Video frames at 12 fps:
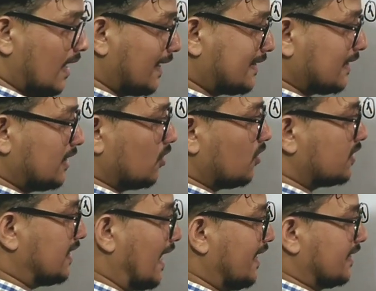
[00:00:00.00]
একটা কি হলো
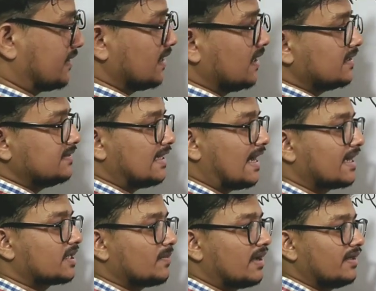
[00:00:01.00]
ডাইরেক্ট
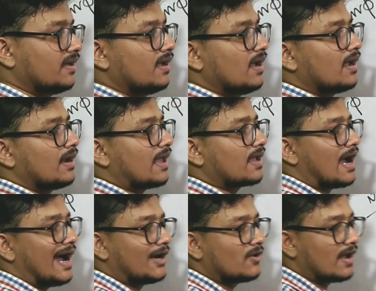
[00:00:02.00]
ডাইরেক্ট মানে লাইক
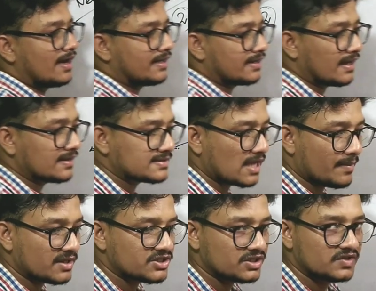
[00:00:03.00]
হাইড্রোলাইটিক এনজাইম
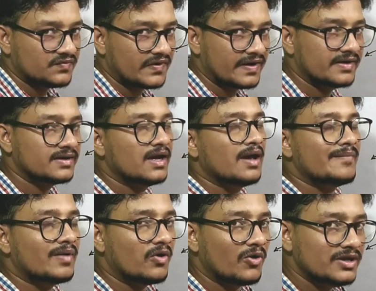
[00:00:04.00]
আছে ডিফারেন্ট
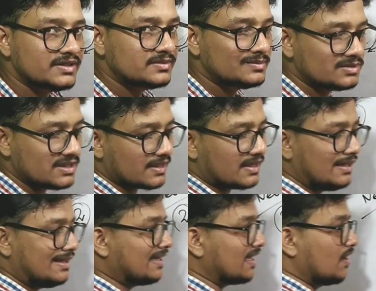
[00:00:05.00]
বা ওই যে
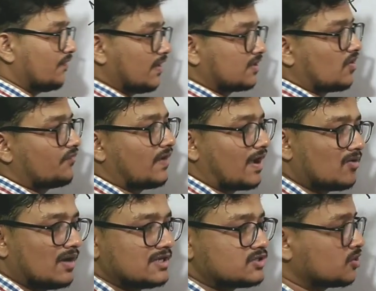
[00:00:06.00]
কিলিং এফেক্ট অফ
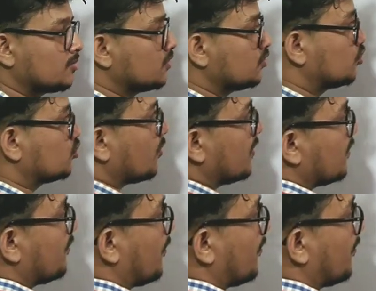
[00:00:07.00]
ফ্যাগোলাইসিজম দুটো মেন